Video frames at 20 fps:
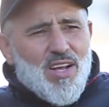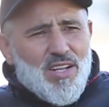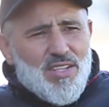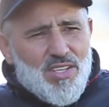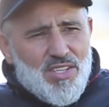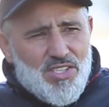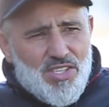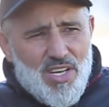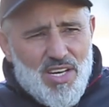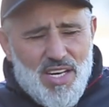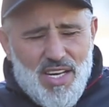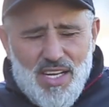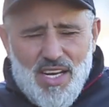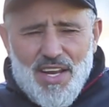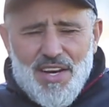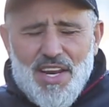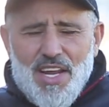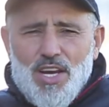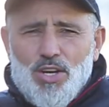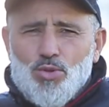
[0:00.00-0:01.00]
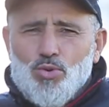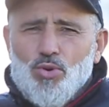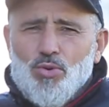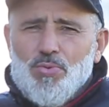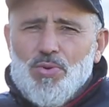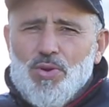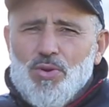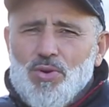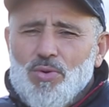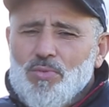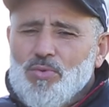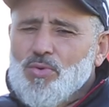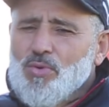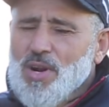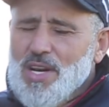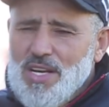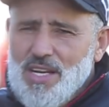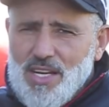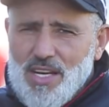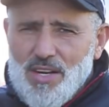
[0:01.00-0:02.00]
داكشي اللي كنعهدوه بهم
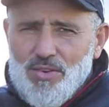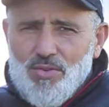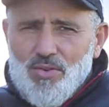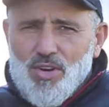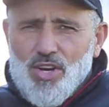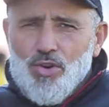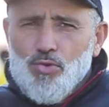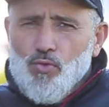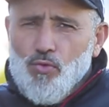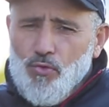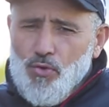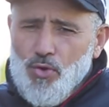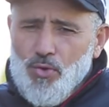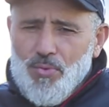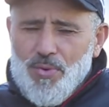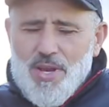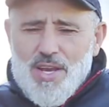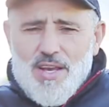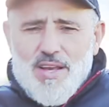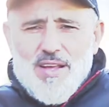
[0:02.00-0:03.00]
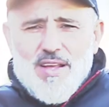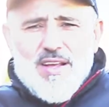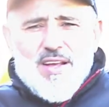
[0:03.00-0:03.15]
هو اللي كنوفيو به